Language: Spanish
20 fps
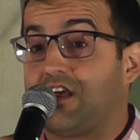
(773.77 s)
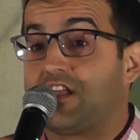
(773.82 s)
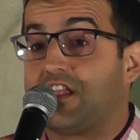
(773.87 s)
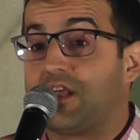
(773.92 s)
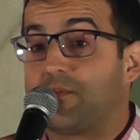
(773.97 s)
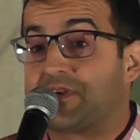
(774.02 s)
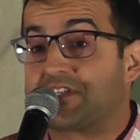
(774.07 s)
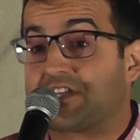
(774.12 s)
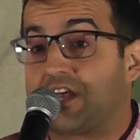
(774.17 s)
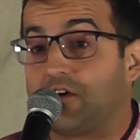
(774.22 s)
haya
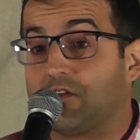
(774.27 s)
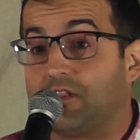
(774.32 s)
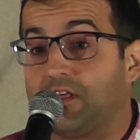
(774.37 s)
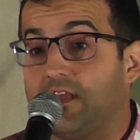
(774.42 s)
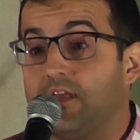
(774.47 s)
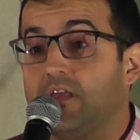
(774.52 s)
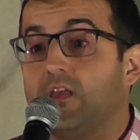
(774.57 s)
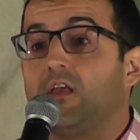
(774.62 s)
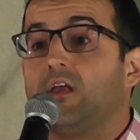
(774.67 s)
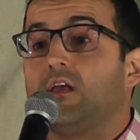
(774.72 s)
pasado de,
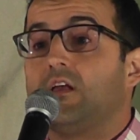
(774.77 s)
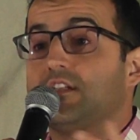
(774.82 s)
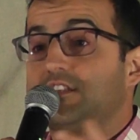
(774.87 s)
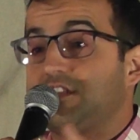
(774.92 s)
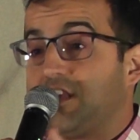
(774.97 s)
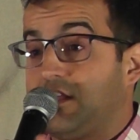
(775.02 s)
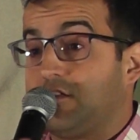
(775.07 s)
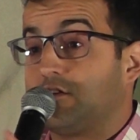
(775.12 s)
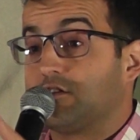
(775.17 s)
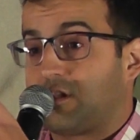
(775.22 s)

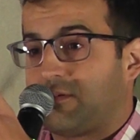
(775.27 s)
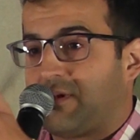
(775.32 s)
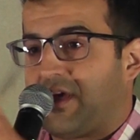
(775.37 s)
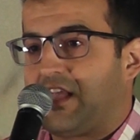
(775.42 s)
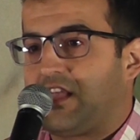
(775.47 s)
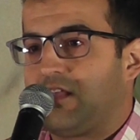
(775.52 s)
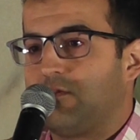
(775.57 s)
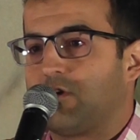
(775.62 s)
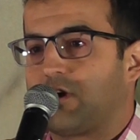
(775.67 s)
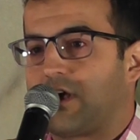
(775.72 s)
chiquito, te vas a
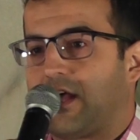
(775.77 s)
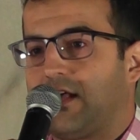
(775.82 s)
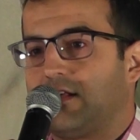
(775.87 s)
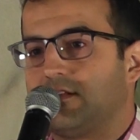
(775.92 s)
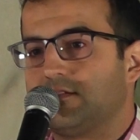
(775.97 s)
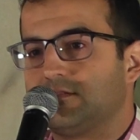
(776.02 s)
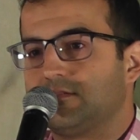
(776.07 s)
equivocar,